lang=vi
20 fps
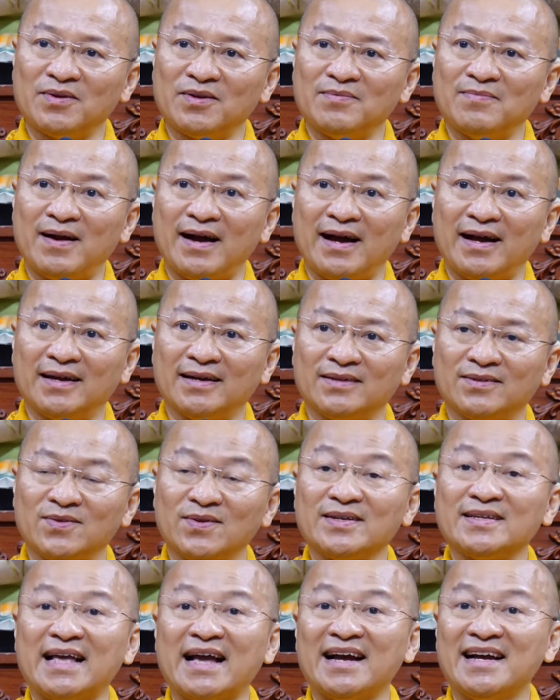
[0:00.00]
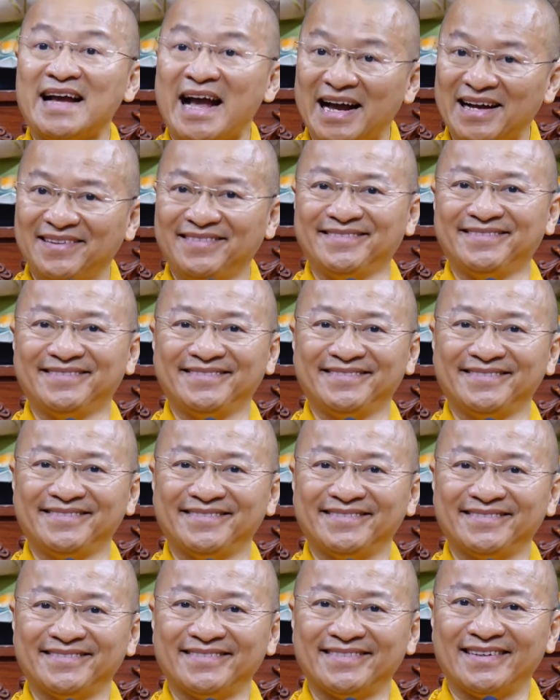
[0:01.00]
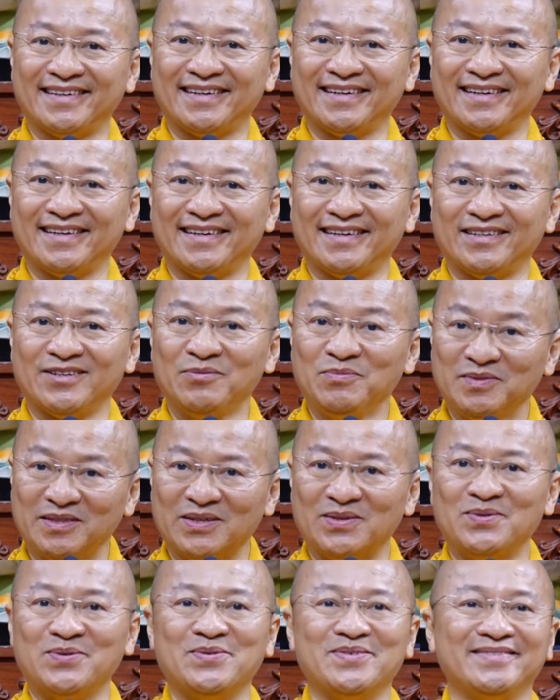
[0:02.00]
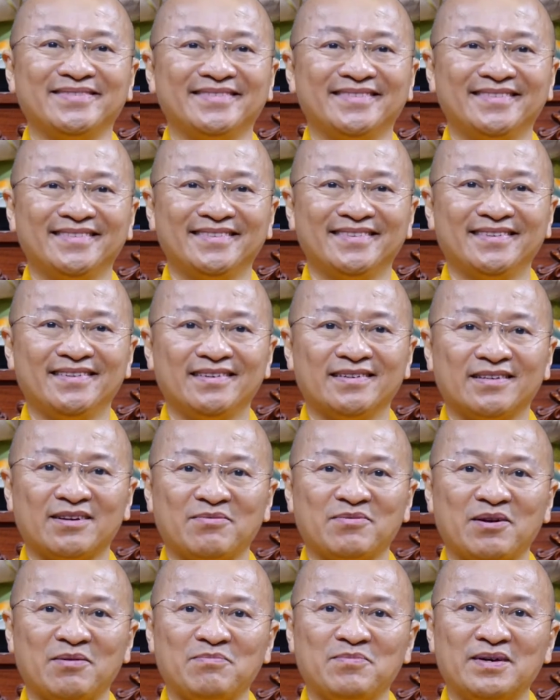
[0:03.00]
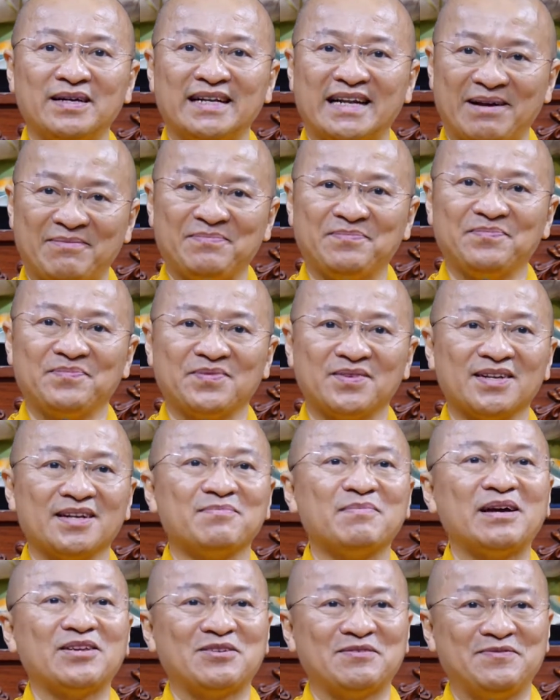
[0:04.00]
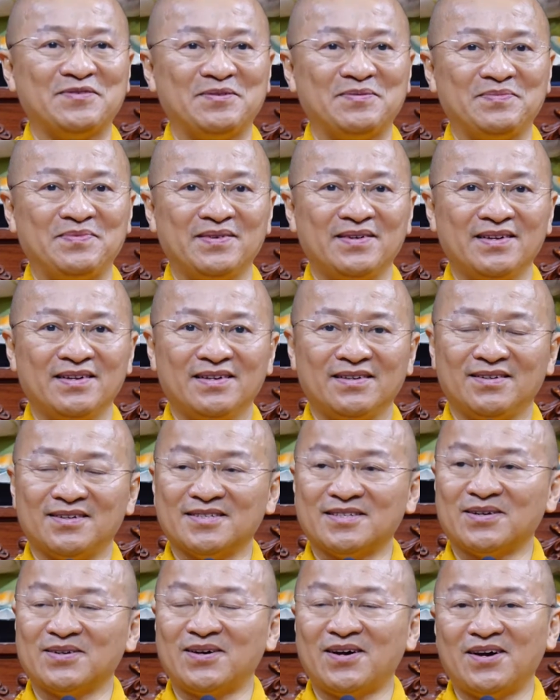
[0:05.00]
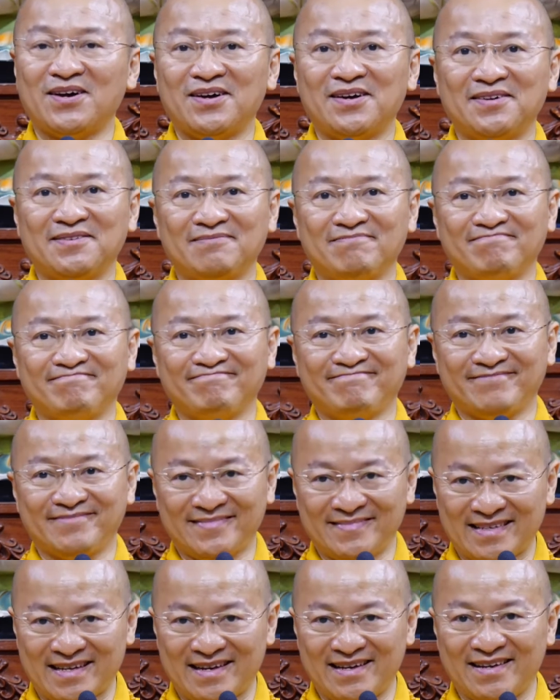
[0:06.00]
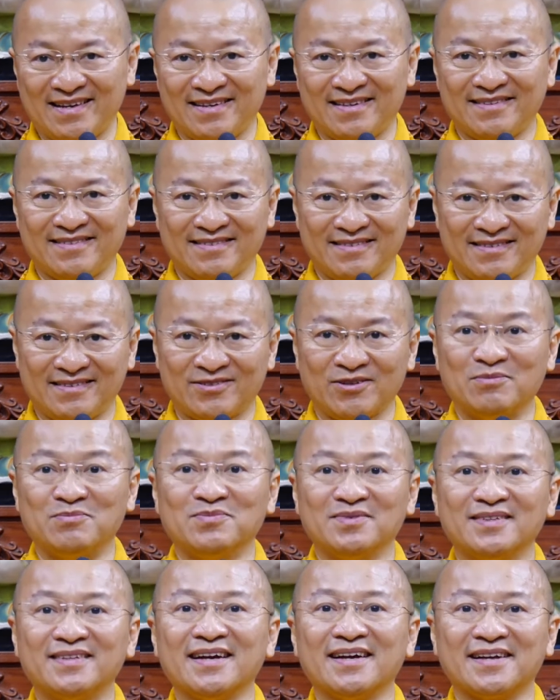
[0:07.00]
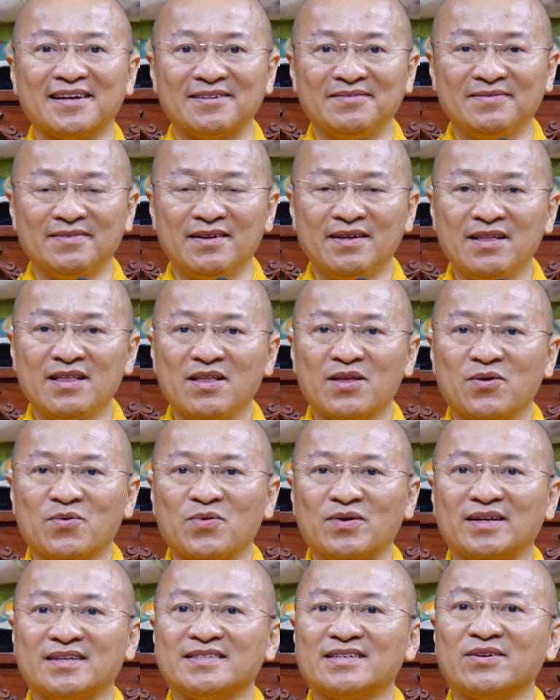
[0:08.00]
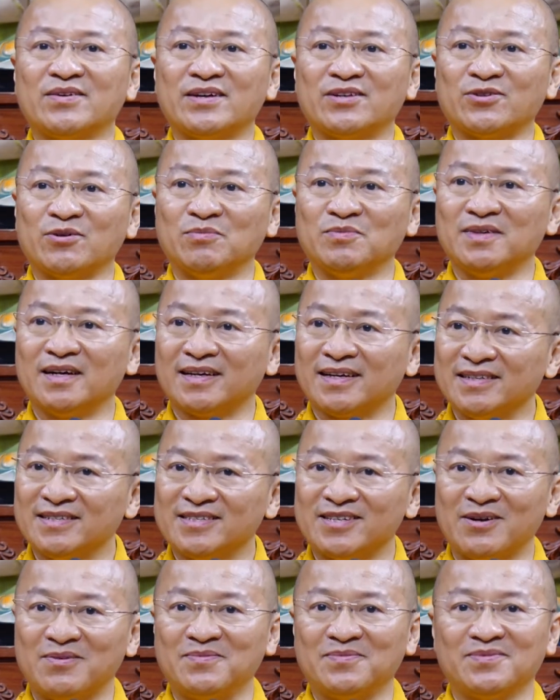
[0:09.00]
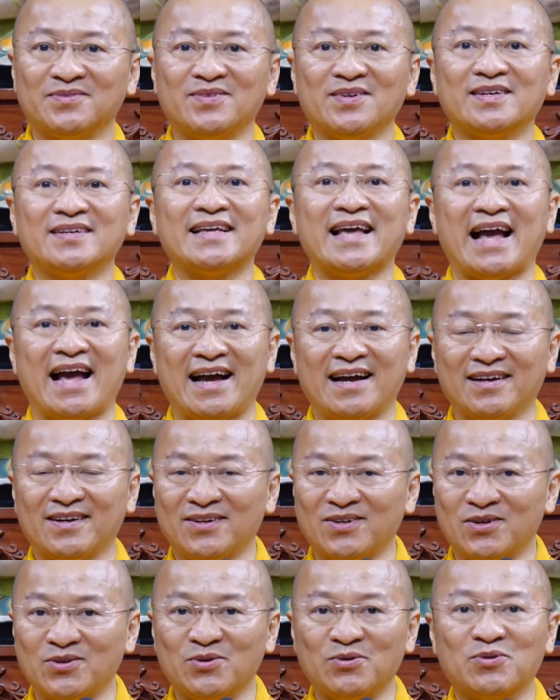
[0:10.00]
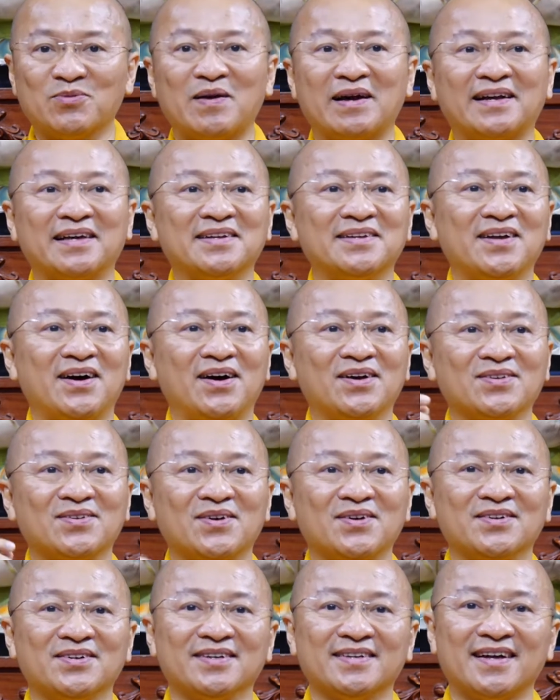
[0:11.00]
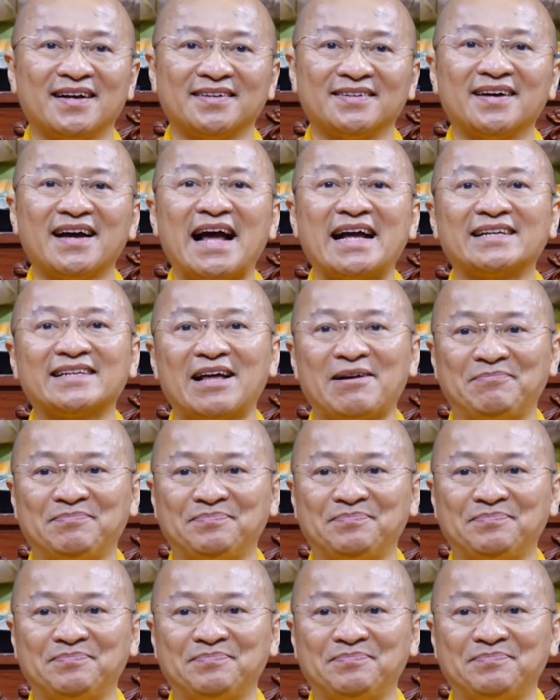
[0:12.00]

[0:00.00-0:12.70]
bài thuyết giảng ngắn đúng tình huống trong vòng 15 cho đến 30 phút, rồi sau đó tụng với thời kinh, hoặc là sau khi tụng thời kinh xong thuyết giảng cái nội dung của bài kinh đó cho người thân được an tâm.